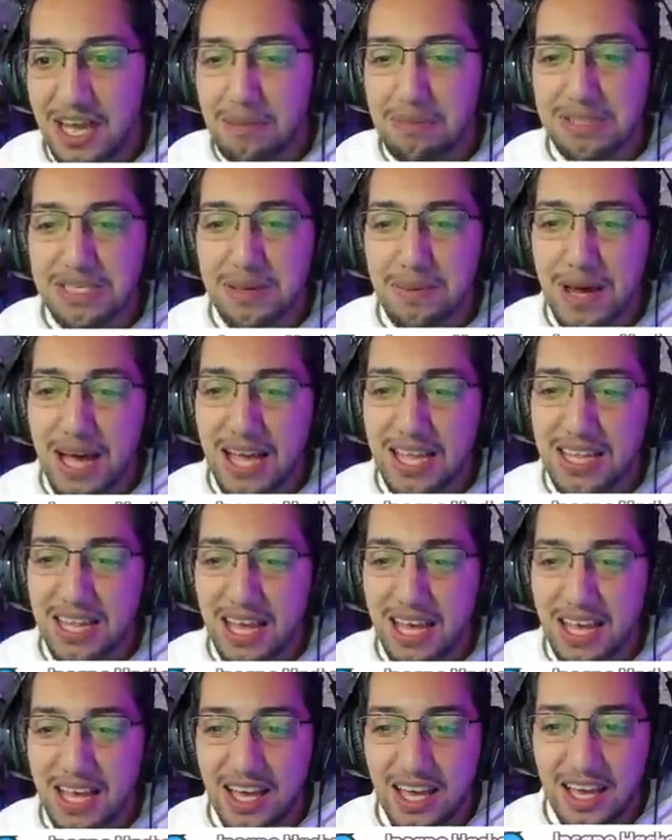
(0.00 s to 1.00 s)
يا عم سيبها
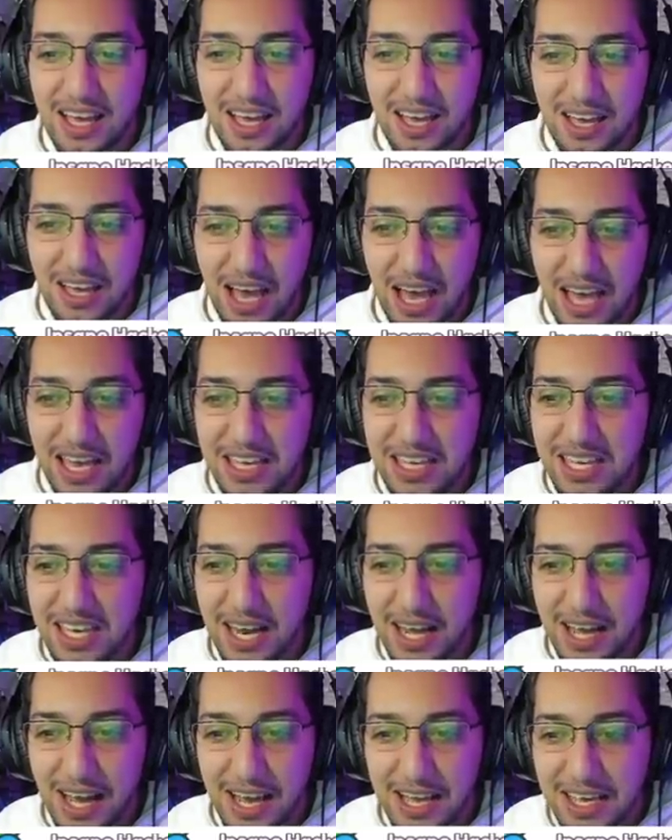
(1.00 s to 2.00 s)
إيه هيجي
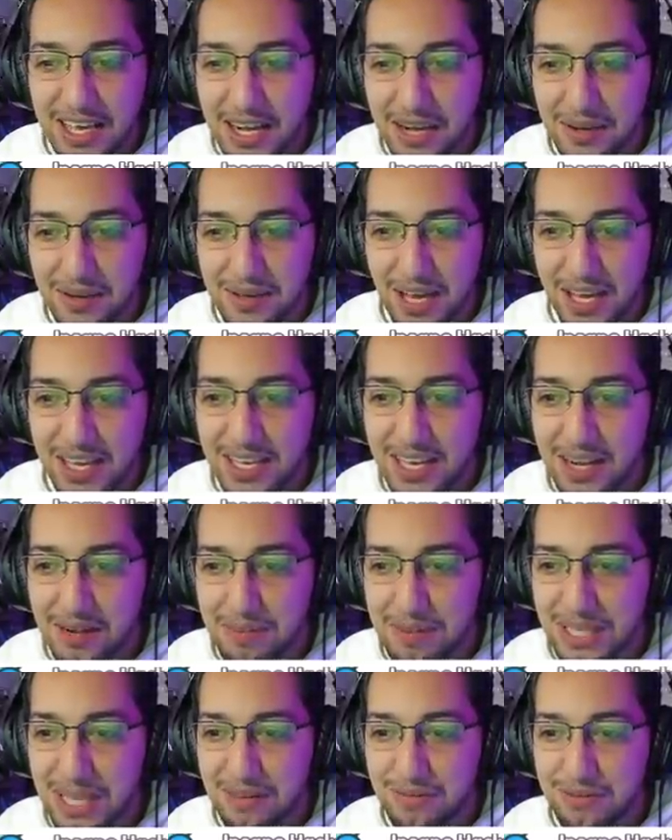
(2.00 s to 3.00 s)
إيه لك هيجي لك هيجي
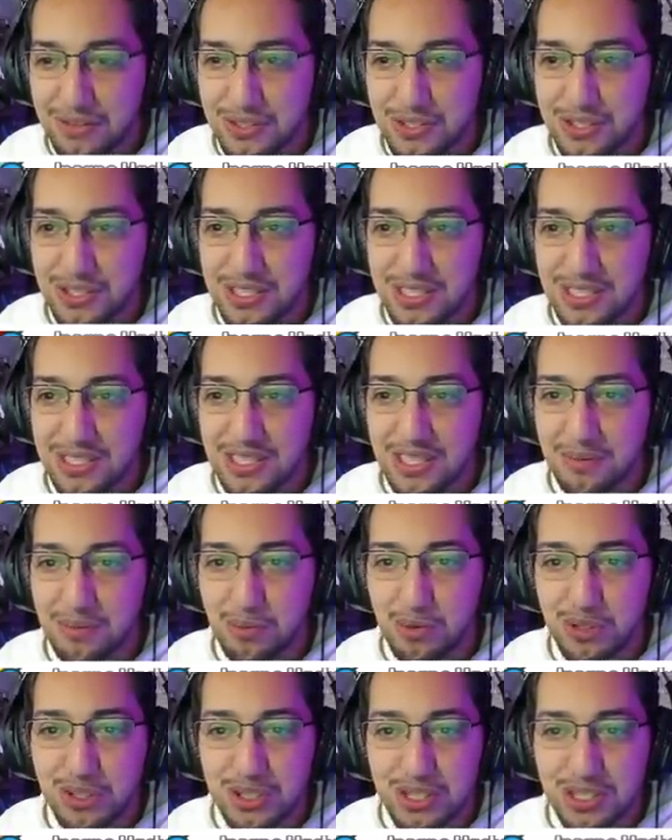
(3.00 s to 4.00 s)
لك ما تخافش
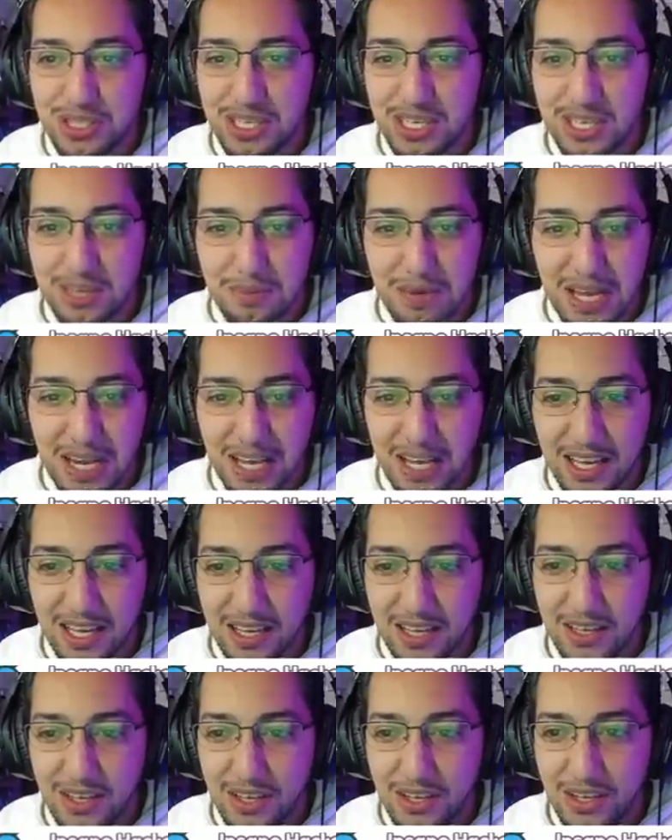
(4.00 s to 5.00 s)
بص ايه مالك الفلوس
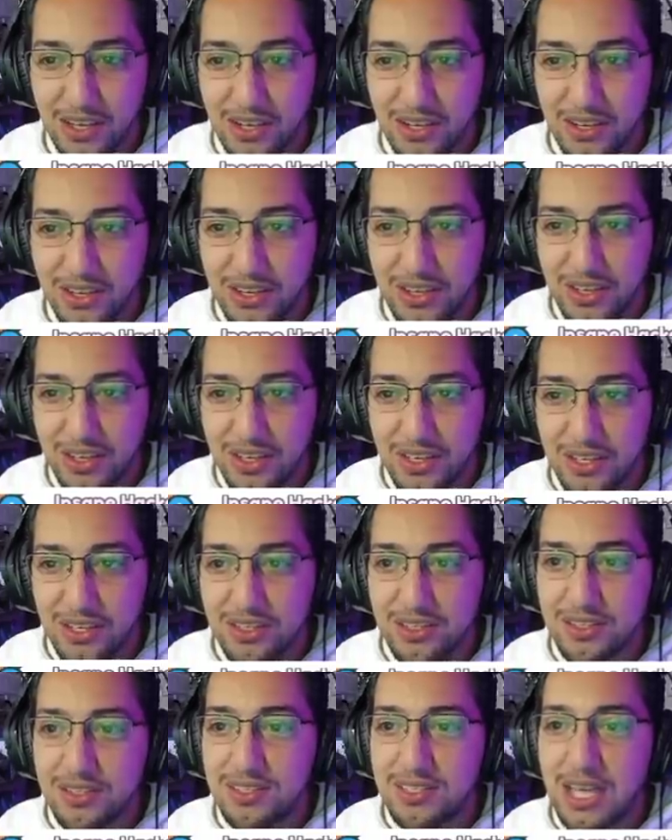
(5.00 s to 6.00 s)
دي هي
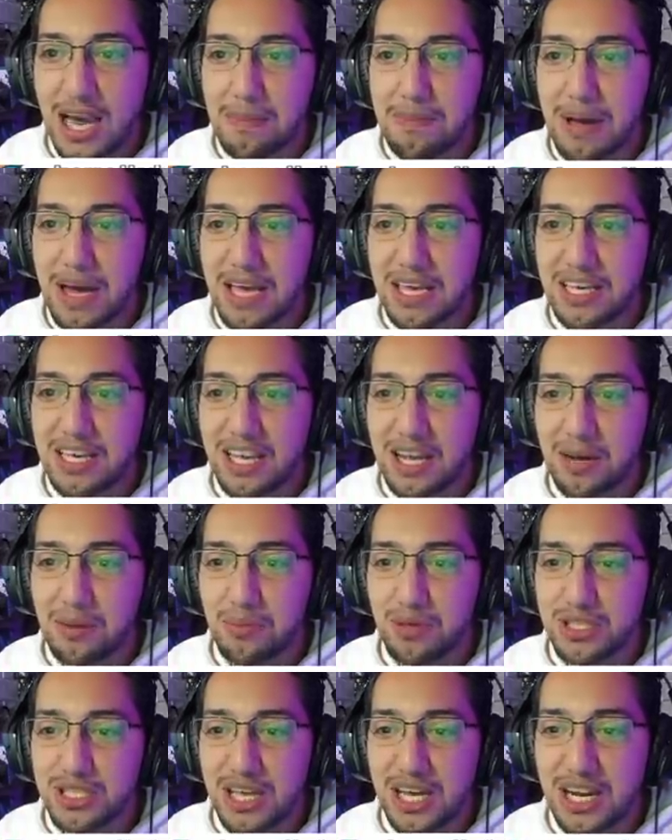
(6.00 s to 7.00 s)
ولا لا يا عم هيجي لك
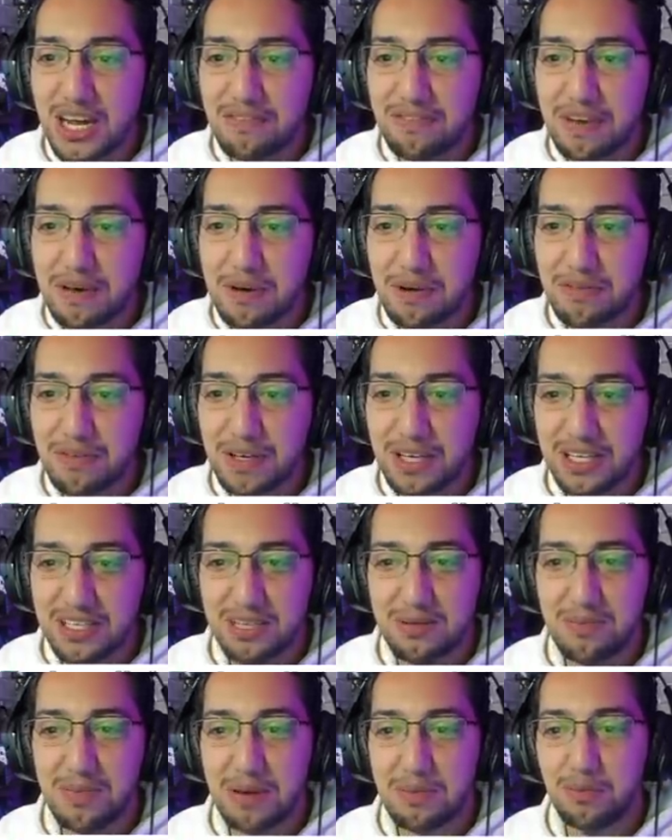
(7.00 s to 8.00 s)
بص انا هفهمك فكره
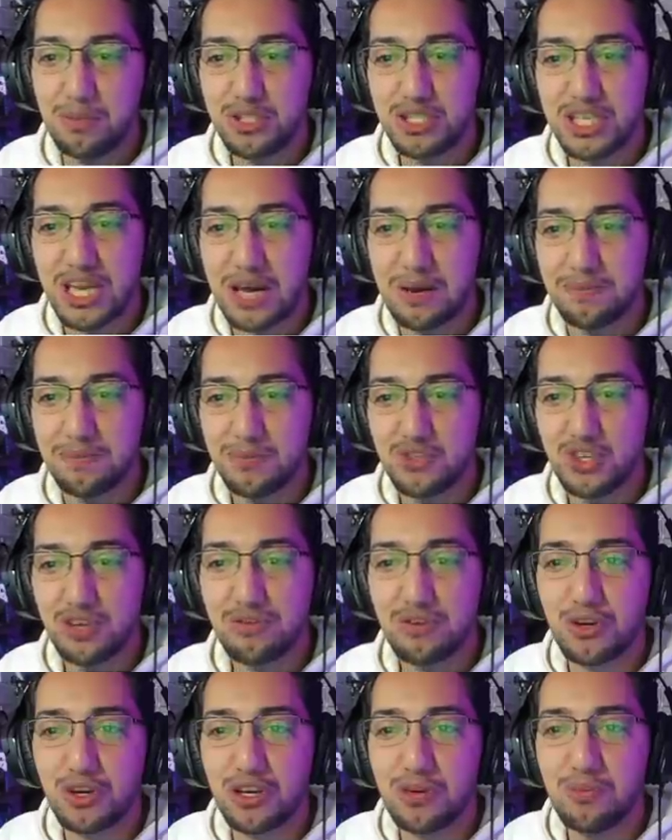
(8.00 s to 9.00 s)
المال بص يا عم
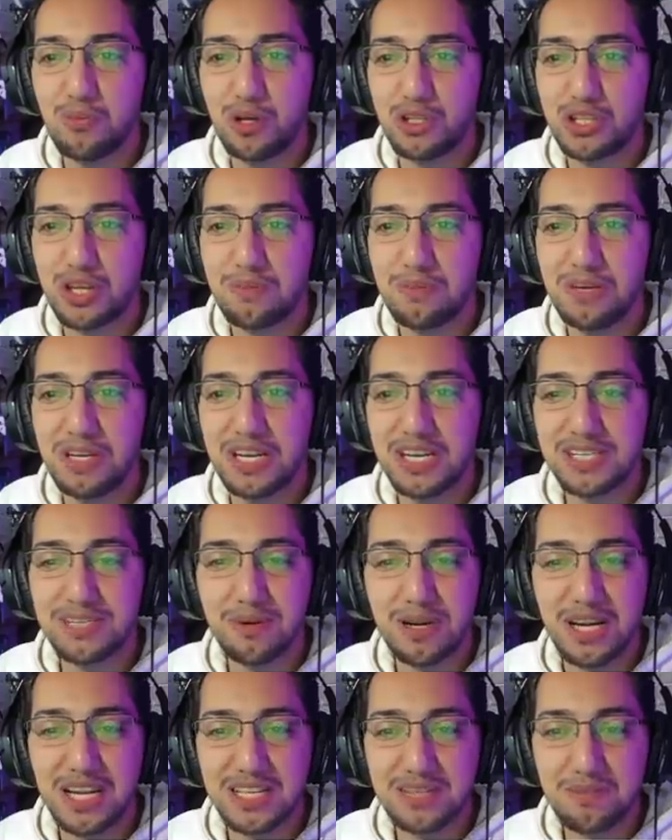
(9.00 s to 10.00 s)
شايف الراجل المحترم اللي
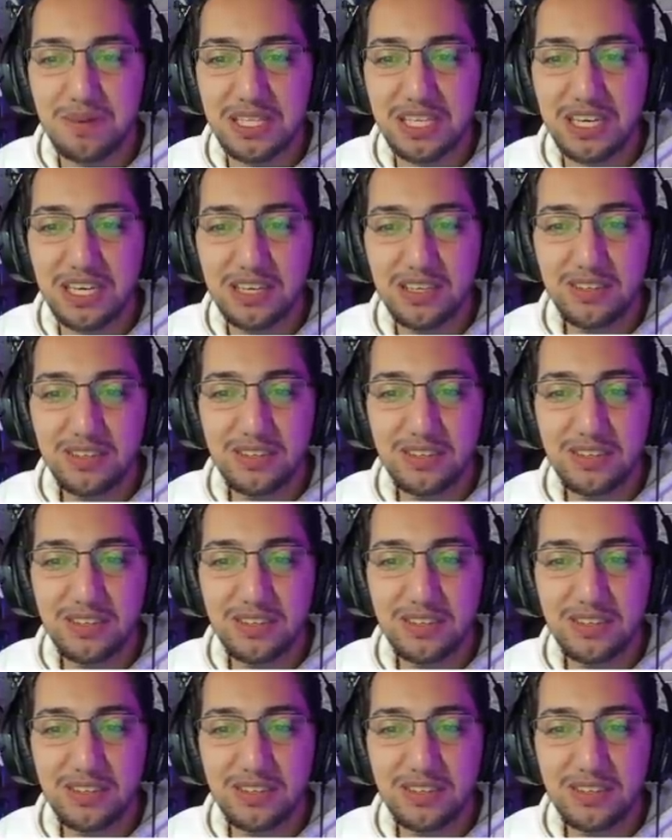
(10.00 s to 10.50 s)
رسم الرسمه دي